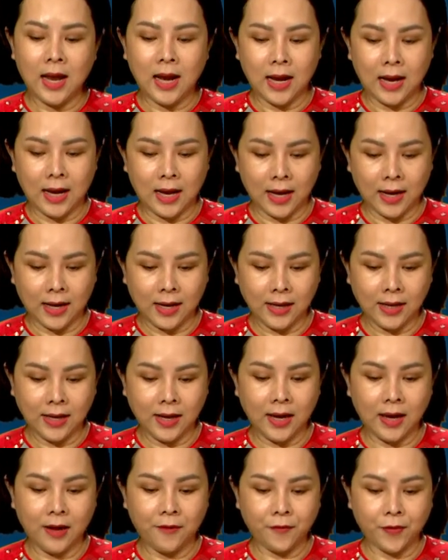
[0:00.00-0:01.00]
lắng
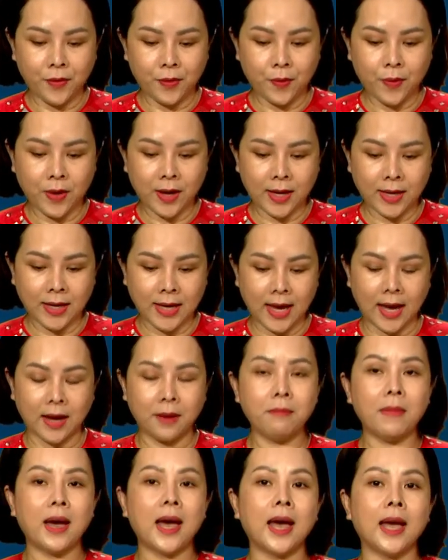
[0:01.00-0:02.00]
nghe Phượng Hoàng giảng
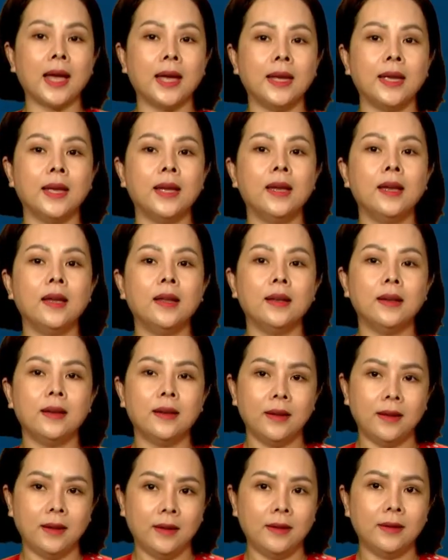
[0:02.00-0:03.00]
bài
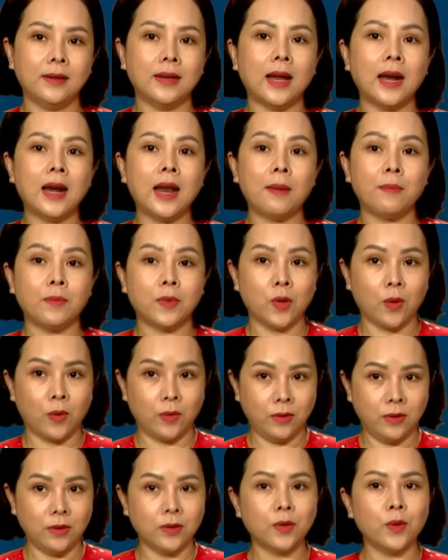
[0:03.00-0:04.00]
nên đã làm tổ
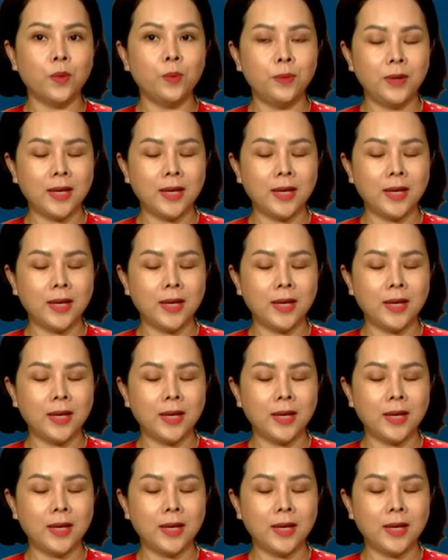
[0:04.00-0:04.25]
được đúng